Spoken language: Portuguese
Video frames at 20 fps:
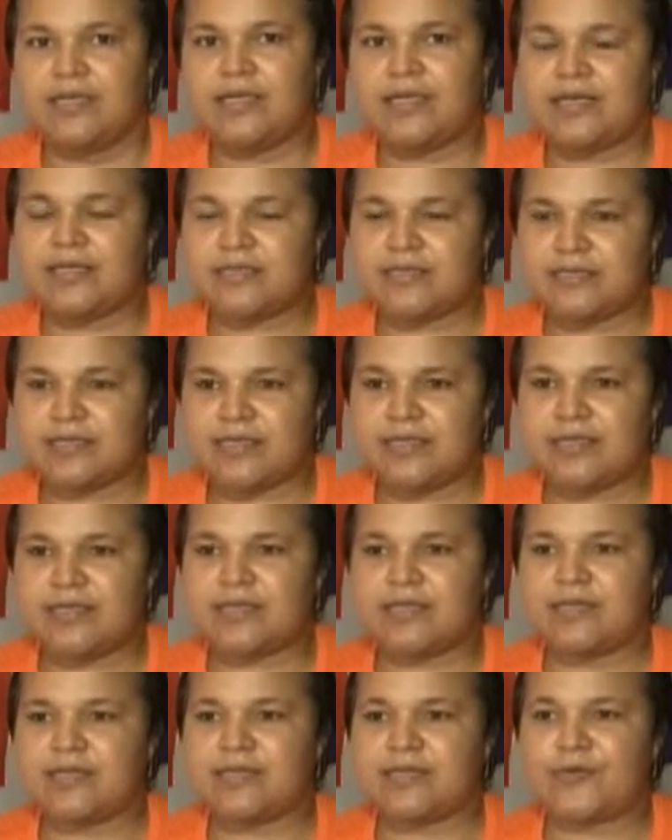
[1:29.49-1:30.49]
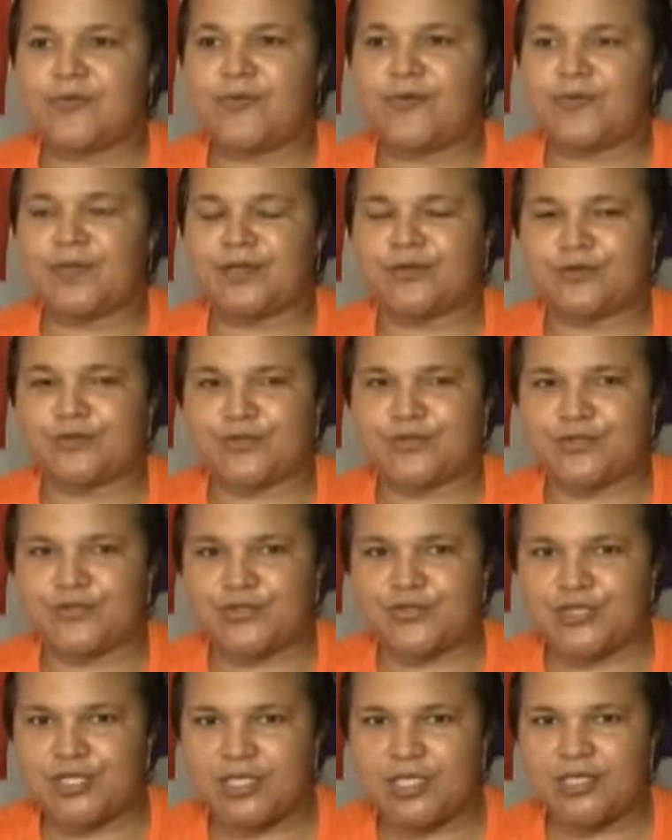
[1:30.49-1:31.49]
E esses cães, eles comem todos
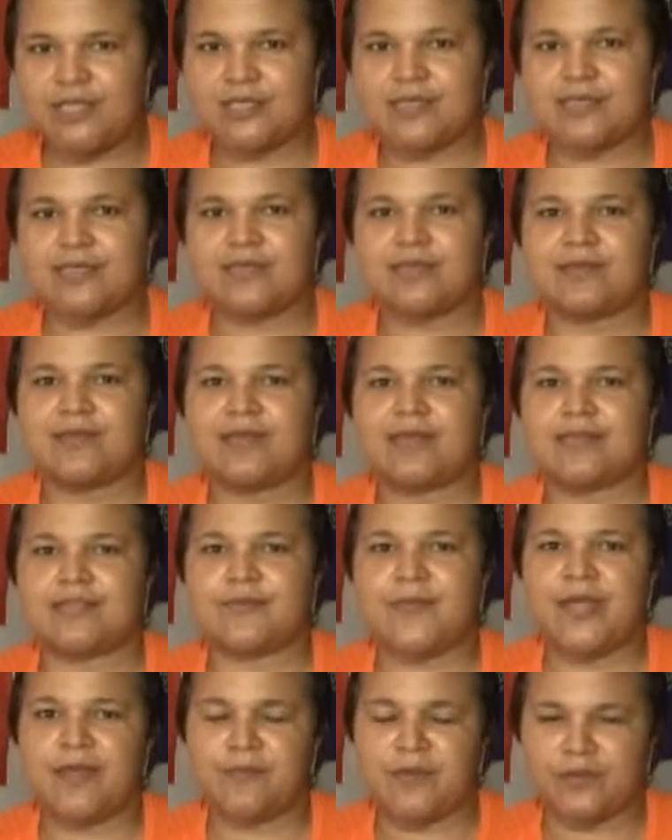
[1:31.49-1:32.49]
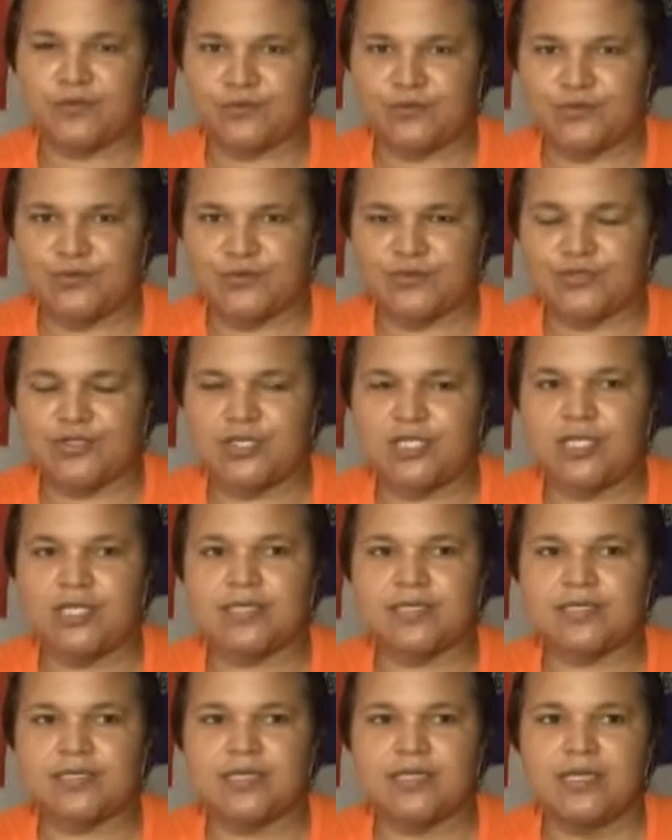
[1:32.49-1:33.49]
os dias, eles bebem todos os
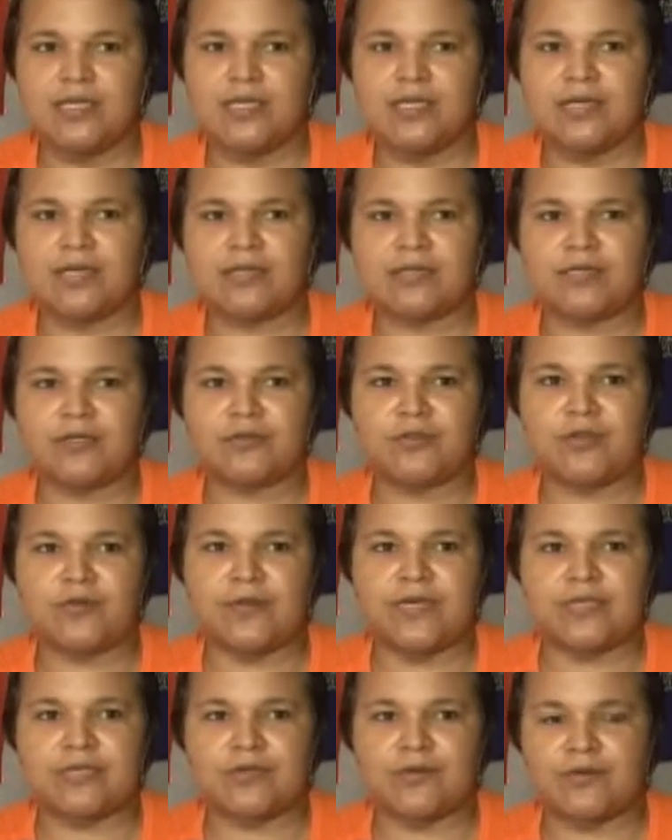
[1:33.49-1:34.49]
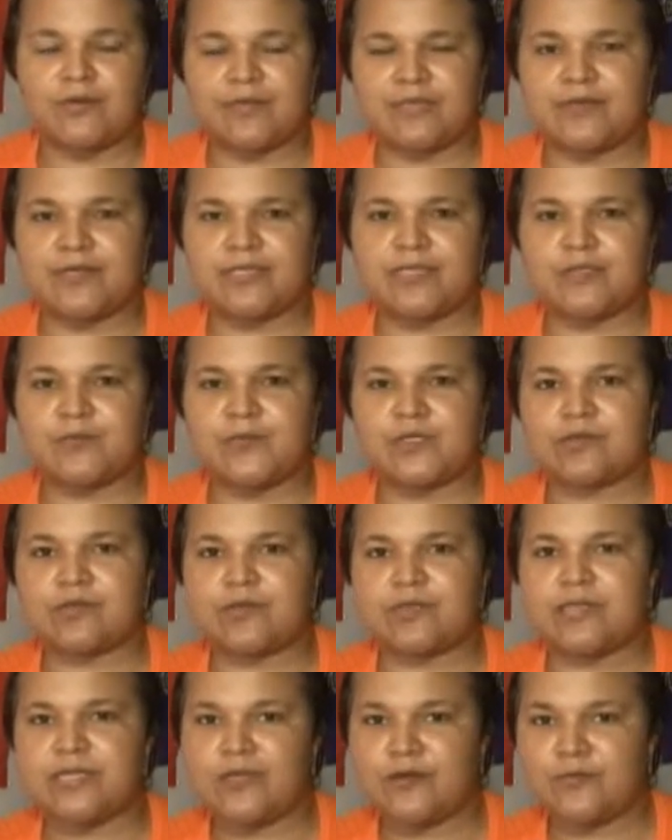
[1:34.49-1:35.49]
dias. Então, não é só. Às vezes, as
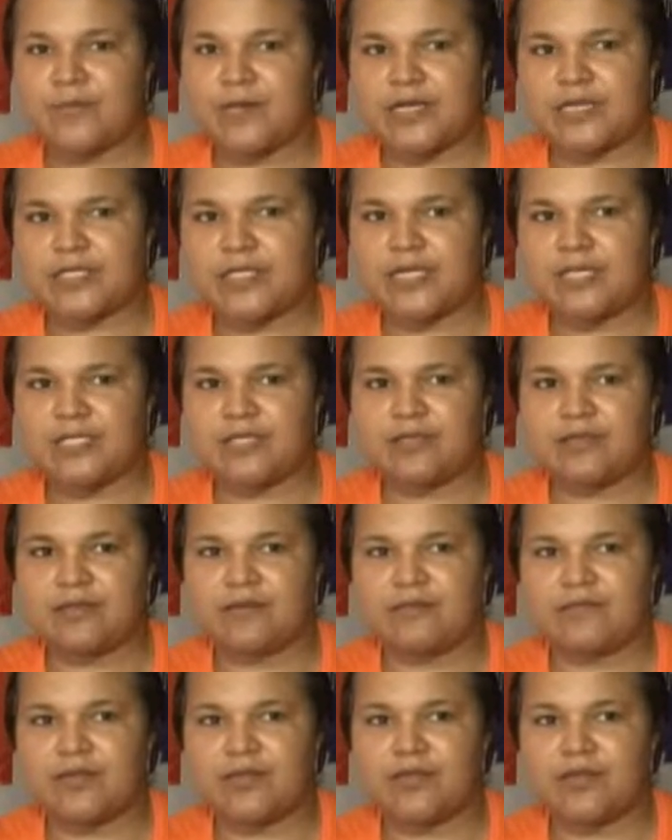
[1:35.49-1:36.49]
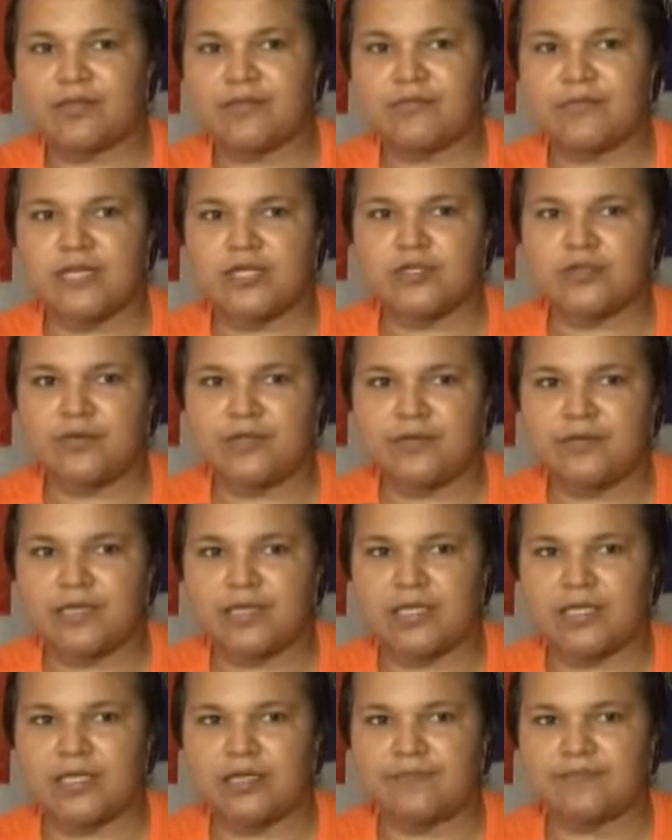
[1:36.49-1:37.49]
pessoas ligam para a gente e falam: Ó, oh, tem um cachorrinho
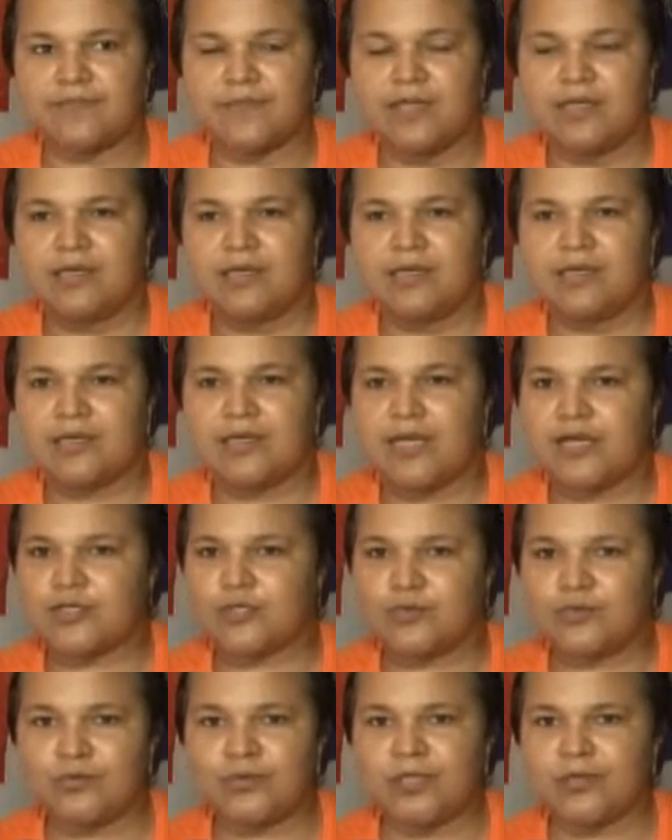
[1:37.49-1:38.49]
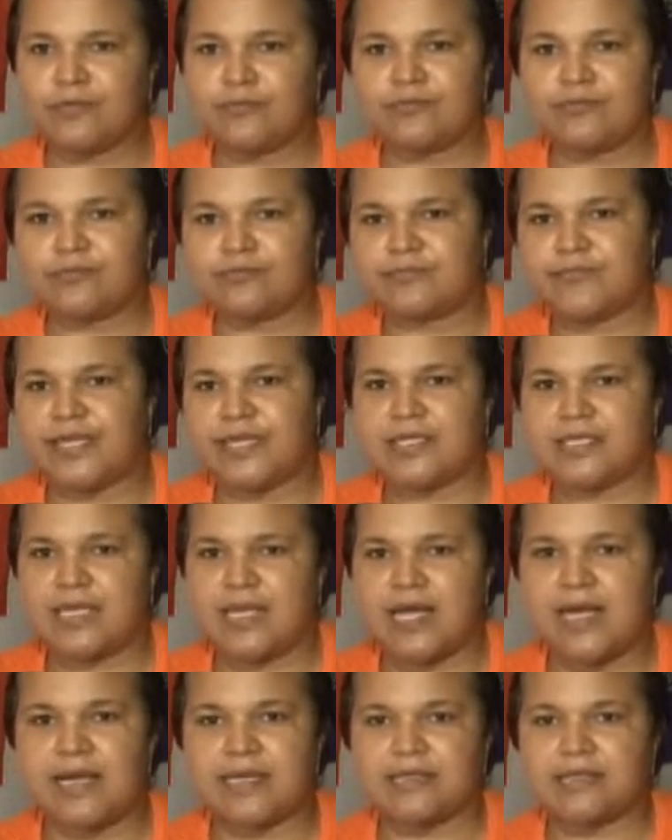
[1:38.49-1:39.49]
aqui. E ajuda com 10
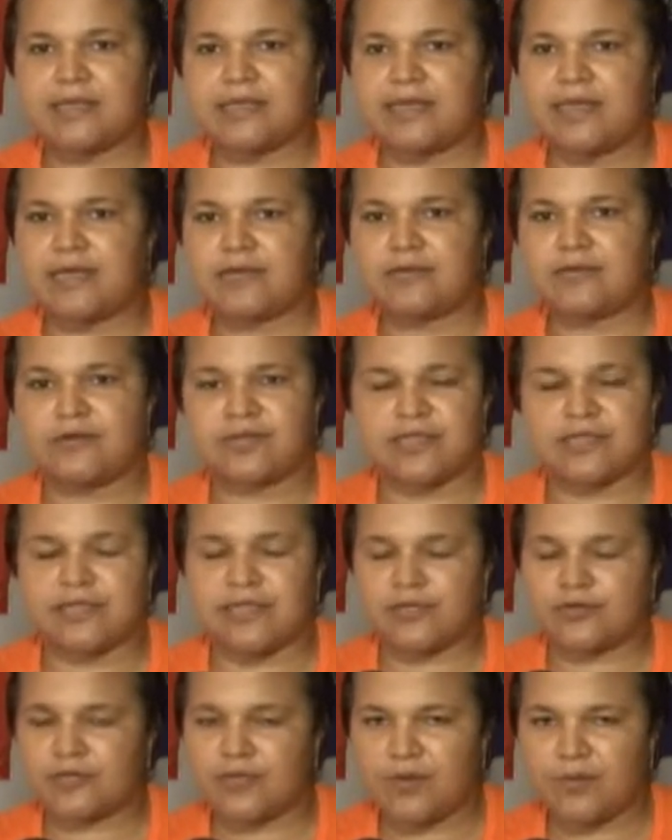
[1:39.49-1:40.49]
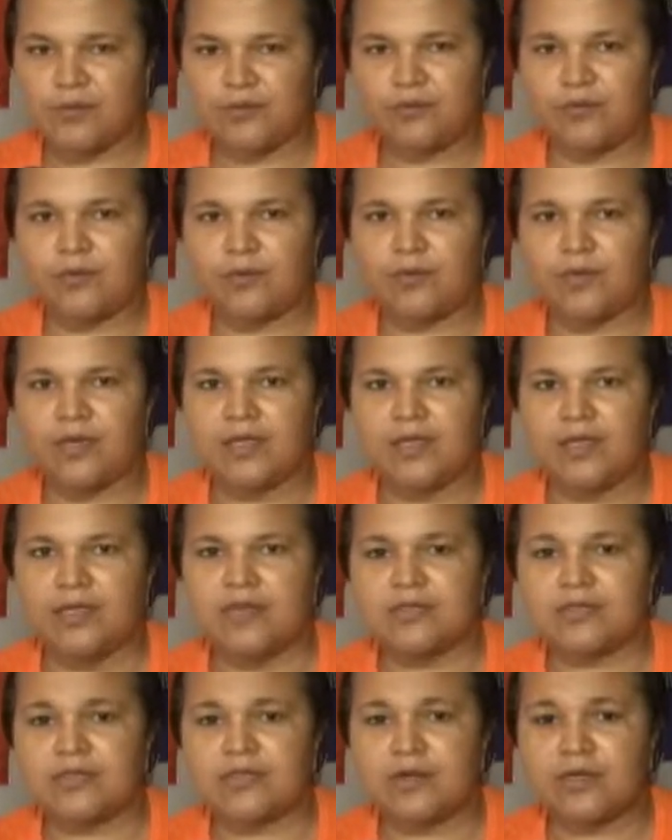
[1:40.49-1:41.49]
reais, 15 reais. Nossa, essa ajuda é muito boa.
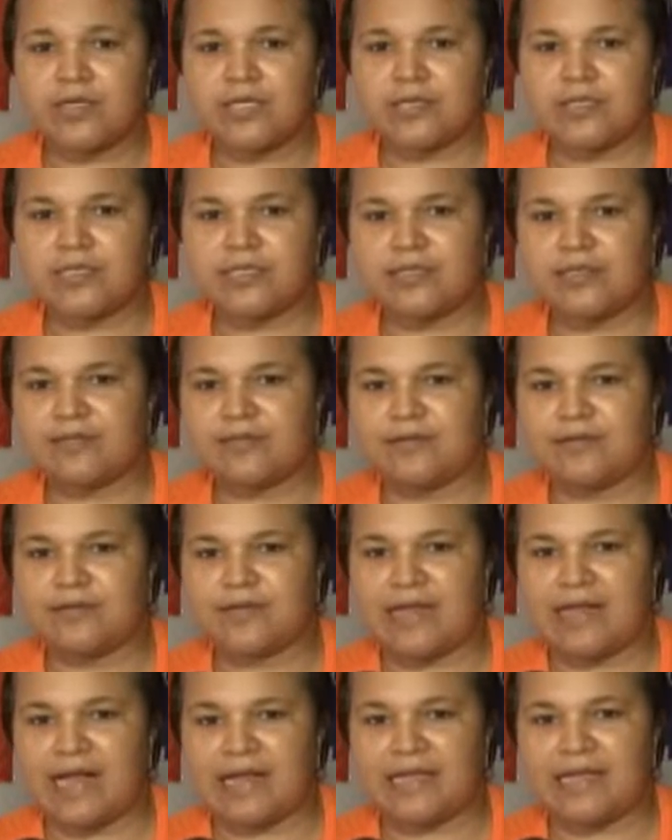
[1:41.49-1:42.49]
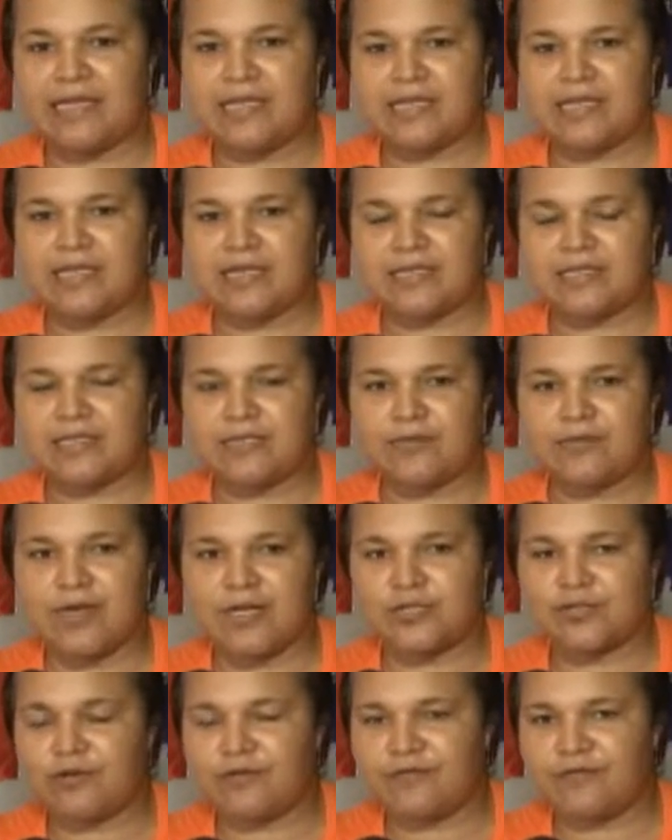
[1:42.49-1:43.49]
Só que, assim, aquela ligação, o
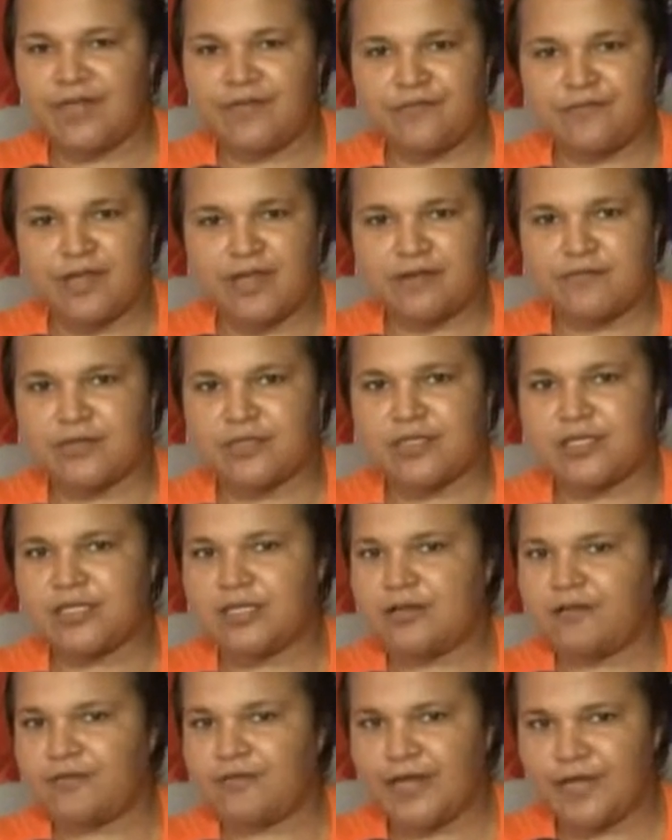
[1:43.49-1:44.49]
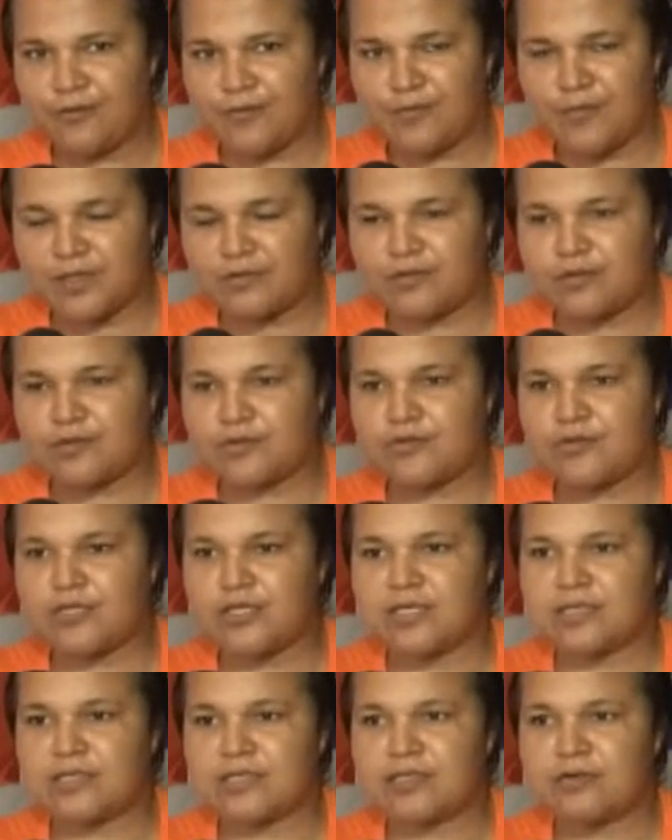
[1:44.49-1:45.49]
cachorro vai ficar com a gente, ele vai comer todos
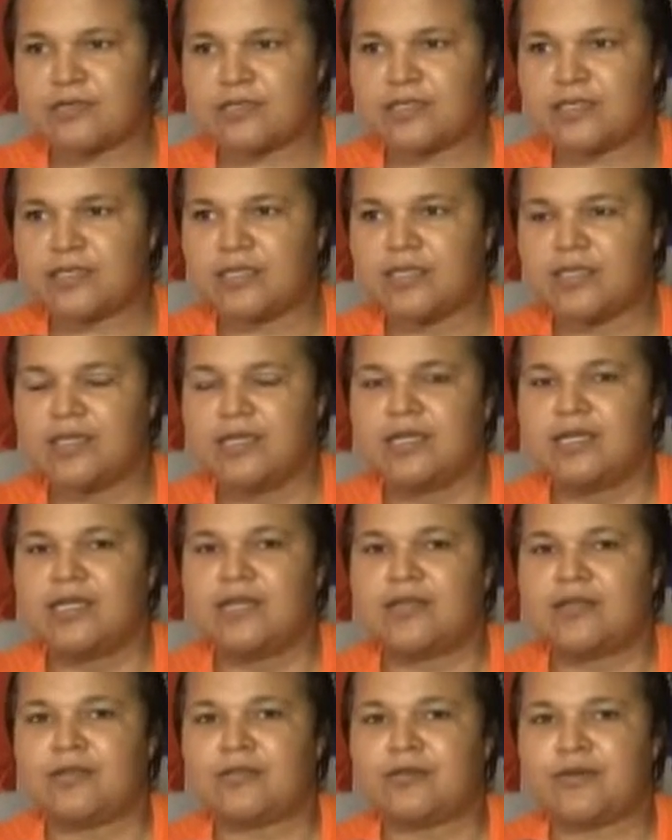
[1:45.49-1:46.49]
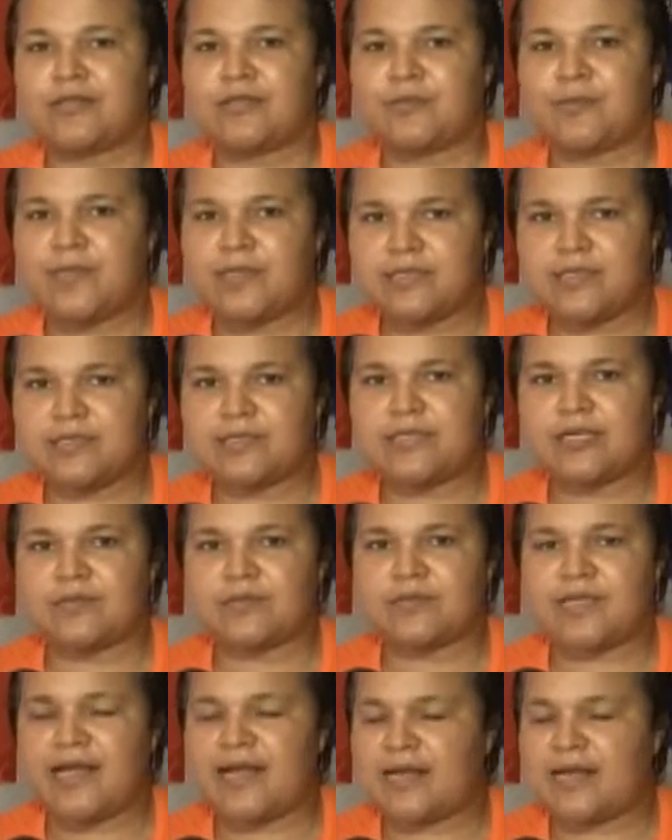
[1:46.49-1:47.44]
os dias. Então, assim, nós precisamos.